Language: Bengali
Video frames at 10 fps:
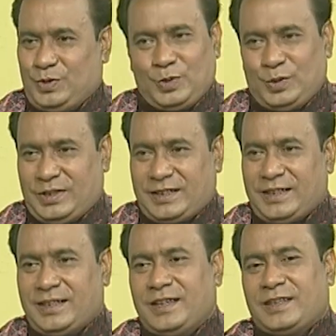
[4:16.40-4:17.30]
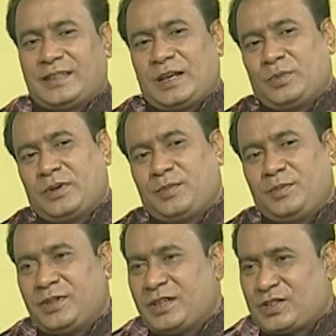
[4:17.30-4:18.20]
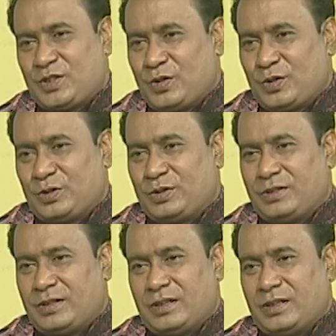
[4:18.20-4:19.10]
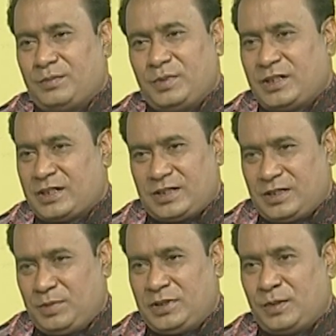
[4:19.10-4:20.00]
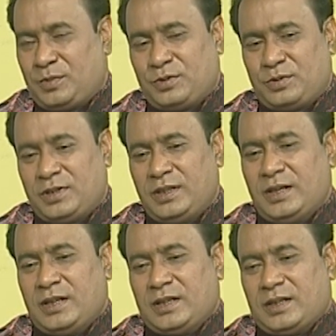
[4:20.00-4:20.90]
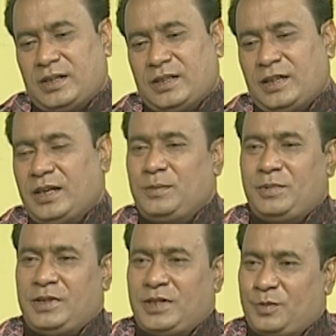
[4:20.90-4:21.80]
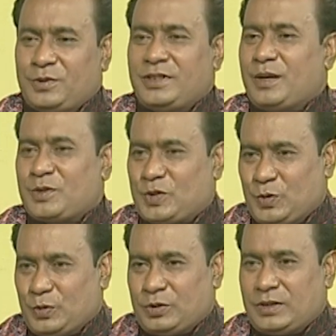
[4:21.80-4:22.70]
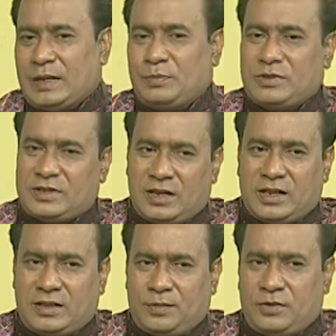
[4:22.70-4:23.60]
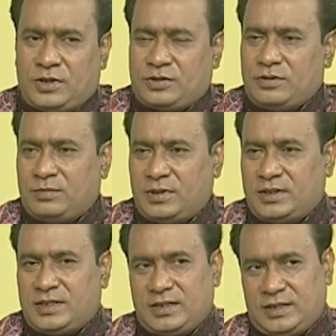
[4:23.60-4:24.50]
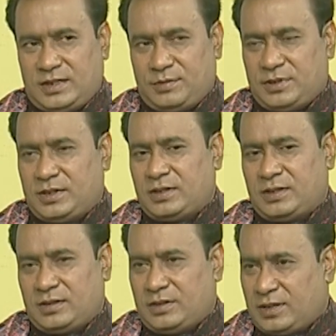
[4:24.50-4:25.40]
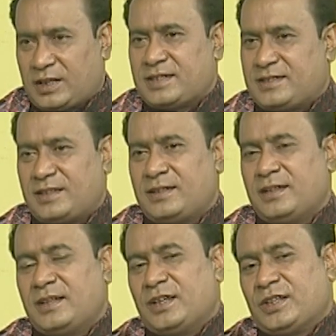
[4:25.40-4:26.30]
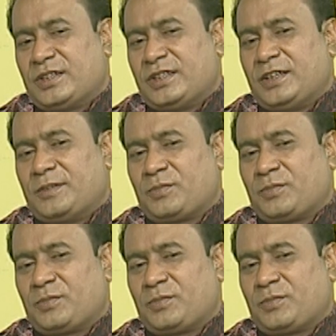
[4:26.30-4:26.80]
ষোলো থেকে তারপর আমি বিকাশের নগদ বিকাশের বিজ্ঞাপন করি এই বিজ্ঞাপন দিয়ে আমার শুরু তারপর স্যার একটা প্রোডাকশন বানাইছেন যে আমাদের রাকায়াত স্যার তিনি